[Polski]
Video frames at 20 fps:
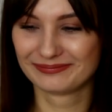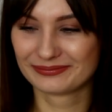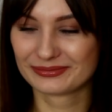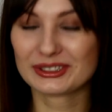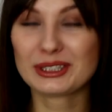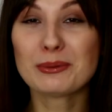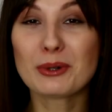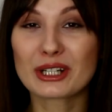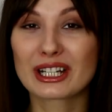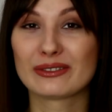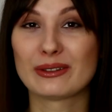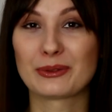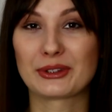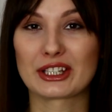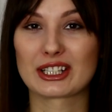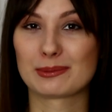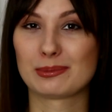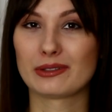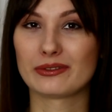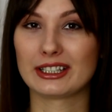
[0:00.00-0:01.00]
Nie mogę Wam
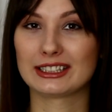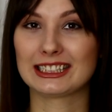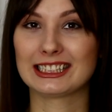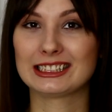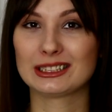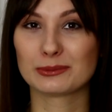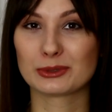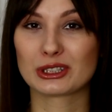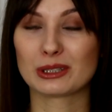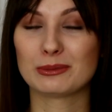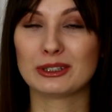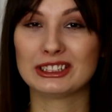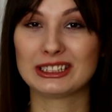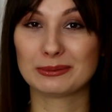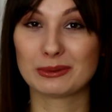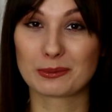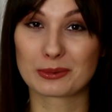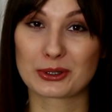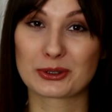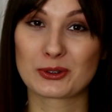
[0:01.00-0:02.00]
tego powiedzieć, no bo to będzie
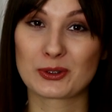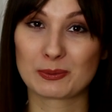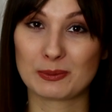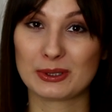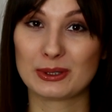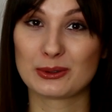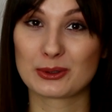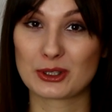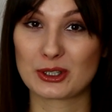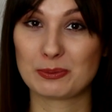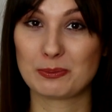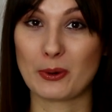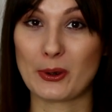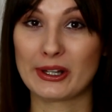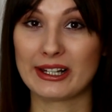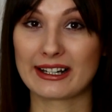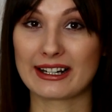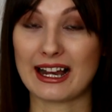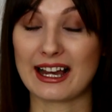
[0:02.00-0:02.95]
po prostu zbyt duży spoiler,